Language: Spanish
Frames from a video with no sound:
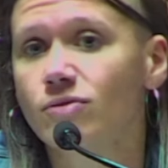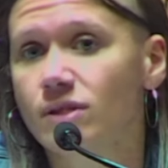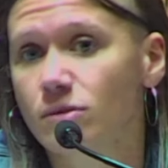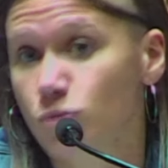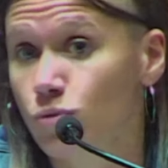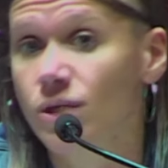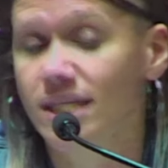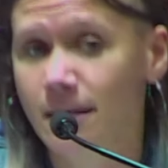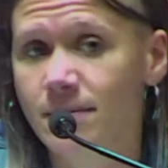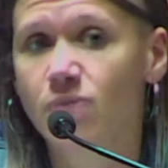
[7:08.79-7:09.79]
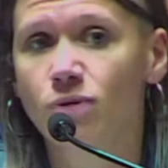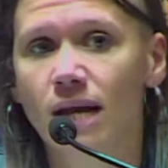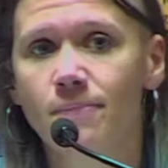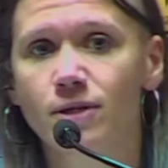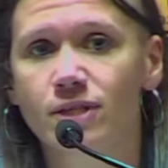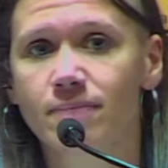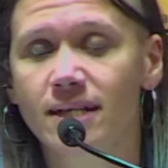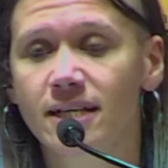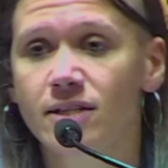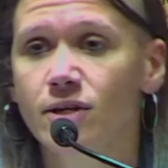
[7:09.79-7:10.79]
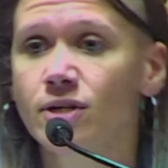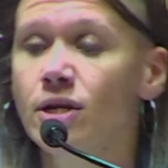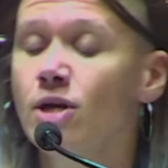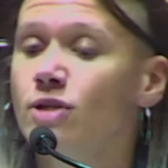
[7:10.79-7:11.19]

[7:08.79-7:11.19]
su tratamiento la próxima sesión.